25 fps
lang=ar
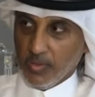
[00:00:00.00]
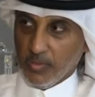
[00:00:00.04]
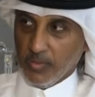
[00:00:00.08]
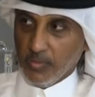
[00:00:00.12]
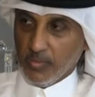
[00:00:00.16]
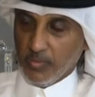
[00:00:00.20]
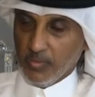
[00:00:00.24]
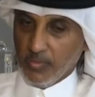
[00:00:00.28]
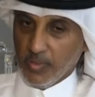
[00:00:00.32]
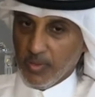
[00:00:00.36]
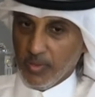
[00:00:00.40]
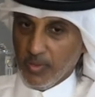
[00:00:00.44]

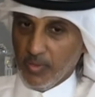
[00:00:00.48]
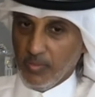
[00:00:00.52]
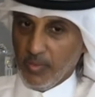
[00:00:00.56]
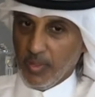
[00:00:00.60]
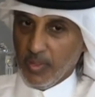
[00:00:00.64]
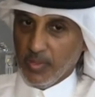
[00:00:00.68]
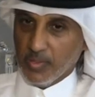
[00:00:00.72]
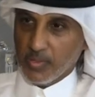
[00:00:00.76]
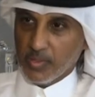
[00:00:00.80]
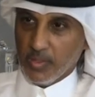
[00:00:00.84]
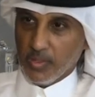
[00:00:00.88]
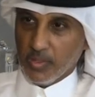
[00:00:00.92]
مثل ما
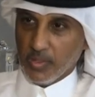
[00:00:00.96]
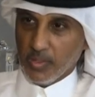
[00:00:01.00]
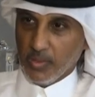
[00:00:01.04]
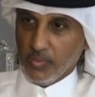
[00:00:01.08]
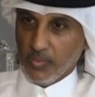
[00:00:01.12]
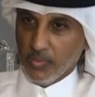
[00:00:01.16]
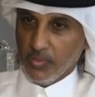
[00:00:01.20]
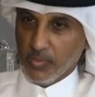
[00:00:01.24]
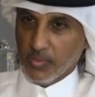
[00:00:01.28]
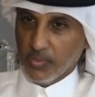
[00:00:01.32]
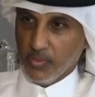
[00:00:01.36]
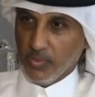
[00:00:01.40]
حصل قبل
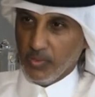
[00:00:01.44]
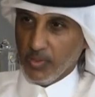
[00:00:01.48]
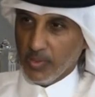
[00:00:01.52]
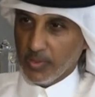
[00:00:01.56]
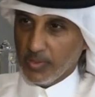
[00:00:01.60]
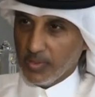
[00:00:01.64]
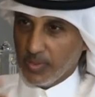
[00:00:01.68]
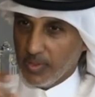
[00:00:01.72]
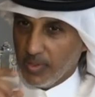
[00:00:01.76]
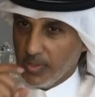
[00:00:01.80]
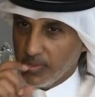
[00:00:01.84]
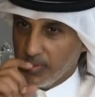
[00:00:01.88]
بطولة
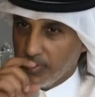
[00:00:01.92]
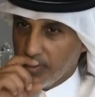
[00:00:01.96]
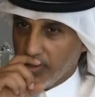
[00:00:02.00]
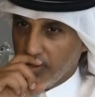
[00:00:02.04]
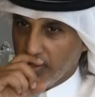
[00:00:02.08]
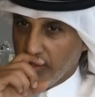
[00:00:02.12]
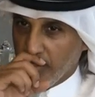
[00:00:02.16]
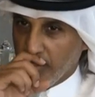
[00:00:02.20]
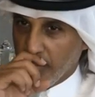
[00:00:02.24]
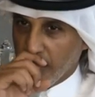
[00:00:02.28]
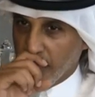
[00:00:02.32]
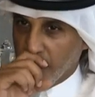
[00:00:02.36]
كأس
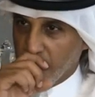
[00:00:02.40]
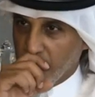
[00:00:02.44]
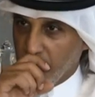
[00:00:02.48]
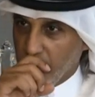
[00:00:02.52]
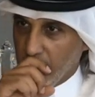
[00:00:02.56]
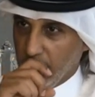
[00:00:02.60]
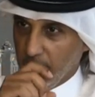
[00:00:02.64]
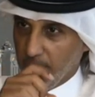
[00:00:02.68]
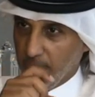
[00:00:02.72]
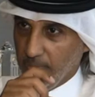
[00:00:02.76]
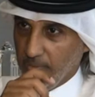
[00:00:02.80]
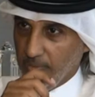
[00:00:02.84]
الخليج في
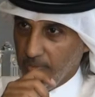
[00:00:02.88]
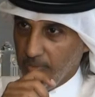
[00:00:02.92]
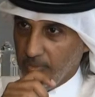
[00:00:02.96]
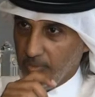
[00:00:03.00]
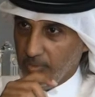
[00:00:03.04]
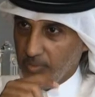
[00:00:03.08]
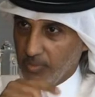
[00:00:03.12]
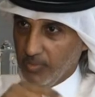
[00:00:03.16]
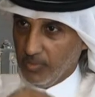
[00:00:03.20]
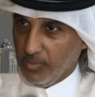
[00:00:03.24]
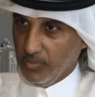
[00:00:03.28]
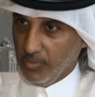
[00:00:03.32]
اليمن
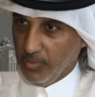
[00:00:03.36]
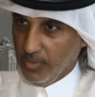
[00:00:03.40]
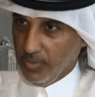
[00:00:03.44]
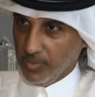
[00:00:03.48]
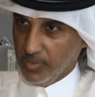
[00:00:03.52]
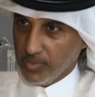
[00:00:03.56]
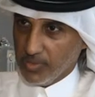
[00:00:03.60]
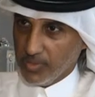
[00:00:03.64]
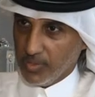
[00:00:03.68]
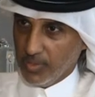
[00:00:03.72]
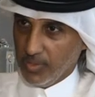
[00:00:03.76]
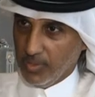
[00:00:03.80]
واللي
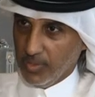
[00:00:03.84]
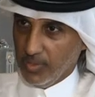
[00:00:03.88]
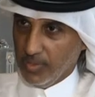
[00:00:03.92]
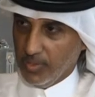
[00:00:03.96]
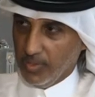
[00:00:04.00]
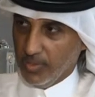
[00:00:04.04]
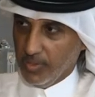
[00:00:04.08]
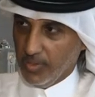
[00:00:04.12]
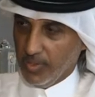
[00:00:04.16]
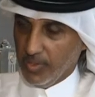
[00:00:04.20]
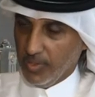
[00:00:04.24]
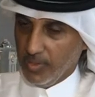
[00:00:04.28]
حصل الآن
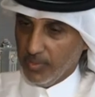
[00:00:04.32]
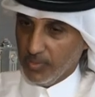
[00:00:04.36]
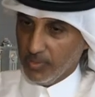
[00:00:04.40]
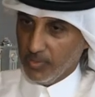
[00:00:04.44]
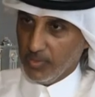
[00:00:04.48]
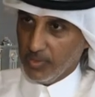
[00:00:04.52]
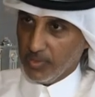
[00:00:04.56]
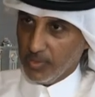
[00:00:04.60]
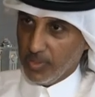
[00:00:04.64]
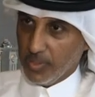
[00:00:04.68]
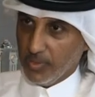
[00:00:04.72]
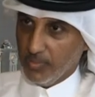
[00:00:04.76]
أن
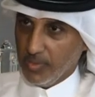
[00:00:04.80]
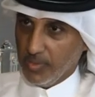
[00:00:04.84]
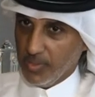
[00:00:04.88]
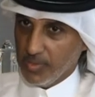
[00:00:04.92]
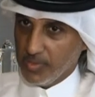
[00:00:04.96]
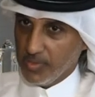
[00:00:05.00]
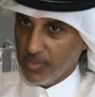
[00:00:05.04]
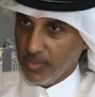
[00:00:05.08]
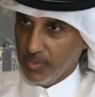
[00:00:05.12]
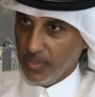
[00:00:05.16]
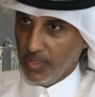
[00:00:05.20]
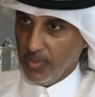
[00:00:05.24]
بطولة غرب
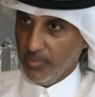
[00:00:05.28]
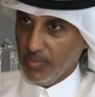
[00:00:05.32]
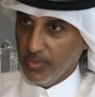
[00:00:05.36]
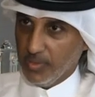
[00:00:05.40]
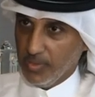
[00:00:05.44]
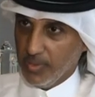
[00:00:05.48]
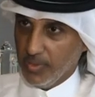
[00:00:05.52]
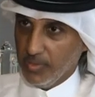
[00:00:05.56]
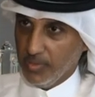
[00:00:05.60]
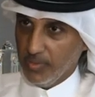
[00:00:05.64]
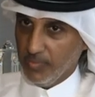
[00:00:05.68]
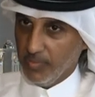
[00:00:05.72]
آسيا دائما
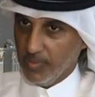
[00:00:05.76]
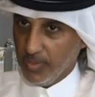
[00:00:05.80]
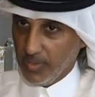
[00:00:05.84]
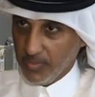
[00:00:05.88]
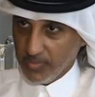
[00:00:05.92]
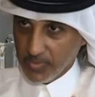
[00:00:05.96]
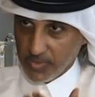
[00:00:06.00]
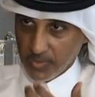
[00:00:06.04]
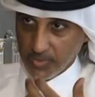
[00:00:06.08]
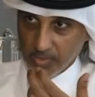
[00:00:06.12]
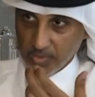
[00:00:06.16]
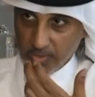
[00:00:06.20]
تأتي في
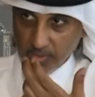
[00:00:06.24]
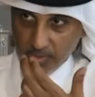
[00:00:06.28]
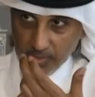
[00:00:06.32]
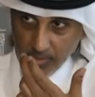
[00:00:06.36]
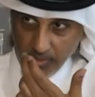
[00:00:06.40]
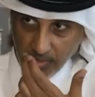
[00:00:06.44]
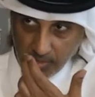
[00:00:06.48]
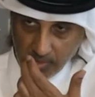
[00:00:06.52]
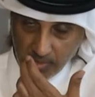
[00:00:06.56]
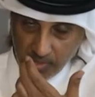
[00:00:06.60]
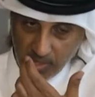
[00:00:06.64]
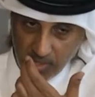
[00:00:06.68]
نفس السنة
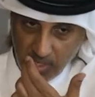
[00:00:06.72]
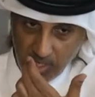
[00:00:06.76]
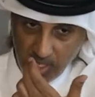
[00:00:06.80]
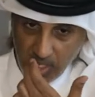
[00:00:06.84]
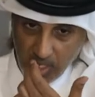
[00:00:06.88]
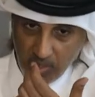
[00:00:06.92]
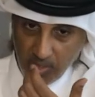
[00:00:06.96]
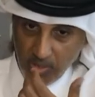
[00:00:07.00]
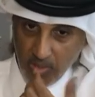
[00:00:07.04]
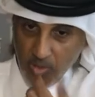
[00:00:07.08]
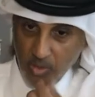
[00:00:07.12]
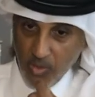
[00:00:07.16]

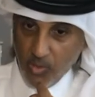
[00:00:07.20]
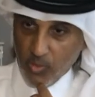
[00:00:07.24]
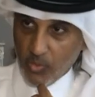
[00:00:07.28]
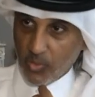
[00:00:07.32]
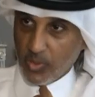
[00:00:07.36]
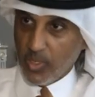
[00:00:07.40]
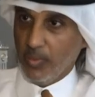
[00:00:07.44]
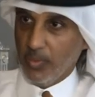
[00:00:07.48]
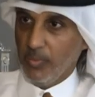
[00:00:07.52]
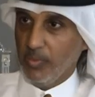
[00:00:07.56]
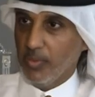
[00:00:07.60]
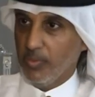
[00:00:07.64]

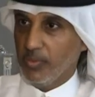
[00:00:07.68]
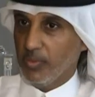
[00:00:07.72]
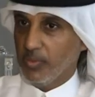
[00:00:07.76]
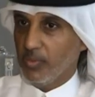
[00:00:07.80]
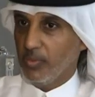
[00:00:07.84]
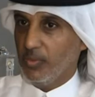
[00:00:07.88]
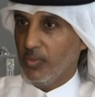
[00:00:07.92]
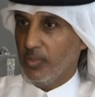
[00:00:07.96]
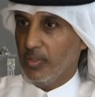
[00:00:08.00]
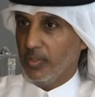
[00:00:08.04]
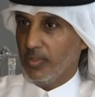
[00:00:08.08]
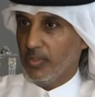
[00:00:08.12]
وقبل
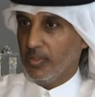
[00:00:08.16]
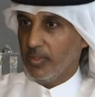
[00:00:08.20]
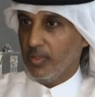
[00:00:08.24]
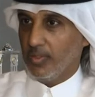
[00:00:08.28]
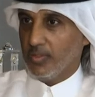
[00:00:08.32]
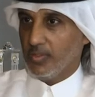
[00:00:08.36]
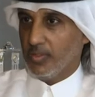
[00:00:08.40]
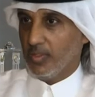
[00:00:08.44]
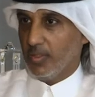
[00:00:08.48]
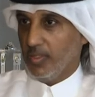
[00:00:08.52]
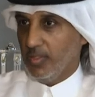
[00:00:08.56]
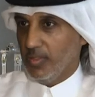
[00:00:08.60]
بطولة كأس
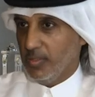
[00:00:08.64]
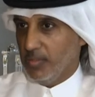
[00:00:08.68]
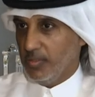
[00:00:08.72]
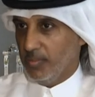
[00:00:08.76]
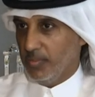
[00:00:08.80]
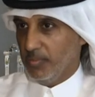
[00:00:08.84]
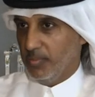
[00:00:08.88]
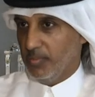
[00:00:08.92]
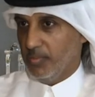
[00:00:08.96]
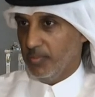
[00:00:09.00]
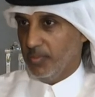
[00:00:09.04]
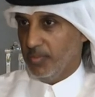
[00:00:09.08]
الخليج
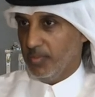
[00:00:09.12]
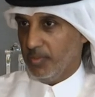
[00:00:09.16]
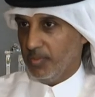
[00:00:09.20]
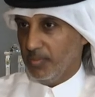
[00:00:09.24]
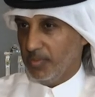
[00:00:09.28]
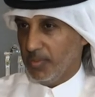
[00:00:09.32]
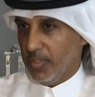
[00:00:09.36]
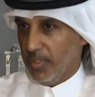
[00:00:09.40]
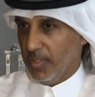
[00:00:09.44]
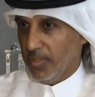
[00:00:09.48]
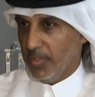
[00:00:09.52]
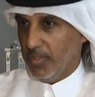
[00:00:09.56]

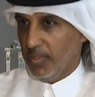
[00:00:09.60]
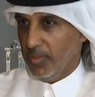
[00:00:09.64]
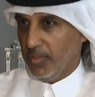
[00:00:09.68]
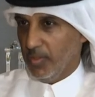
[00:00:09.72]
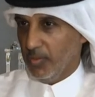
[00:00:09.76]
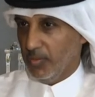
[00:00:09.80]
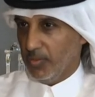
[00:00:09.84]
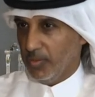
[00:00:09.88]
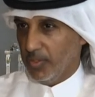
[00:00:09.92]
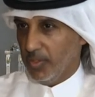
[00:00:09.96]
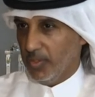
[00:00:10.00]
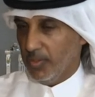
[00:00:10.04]
بشهرين أو
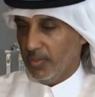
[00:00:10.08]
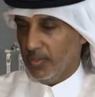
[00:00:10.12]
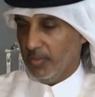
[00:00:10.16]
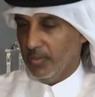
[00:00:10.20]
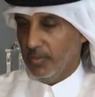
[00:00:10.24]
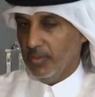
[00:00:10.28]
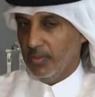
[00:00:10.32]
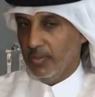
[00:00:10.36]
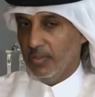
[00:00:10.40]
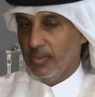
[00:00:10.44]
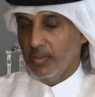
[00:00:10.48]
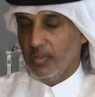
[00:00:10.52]
شهر
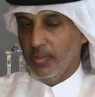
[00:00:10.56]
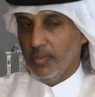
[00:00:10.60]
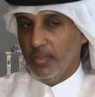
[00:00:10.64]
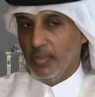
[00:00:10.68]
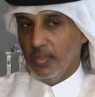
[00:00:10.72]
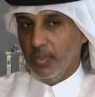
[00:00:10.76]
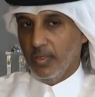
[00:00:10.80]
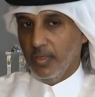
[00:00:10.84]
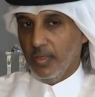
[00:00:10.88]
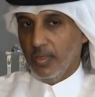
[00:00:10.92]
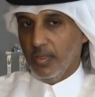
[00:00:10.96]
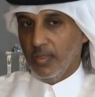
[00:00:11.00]

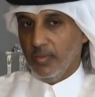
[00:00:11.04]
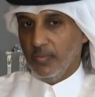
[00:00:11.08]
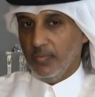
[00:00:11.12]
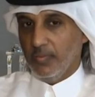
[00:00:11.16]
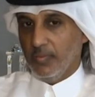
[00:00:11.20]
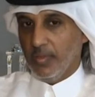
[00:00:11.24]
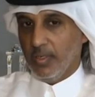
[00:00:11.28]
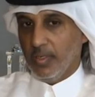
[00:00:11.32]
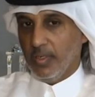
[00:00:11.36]
ف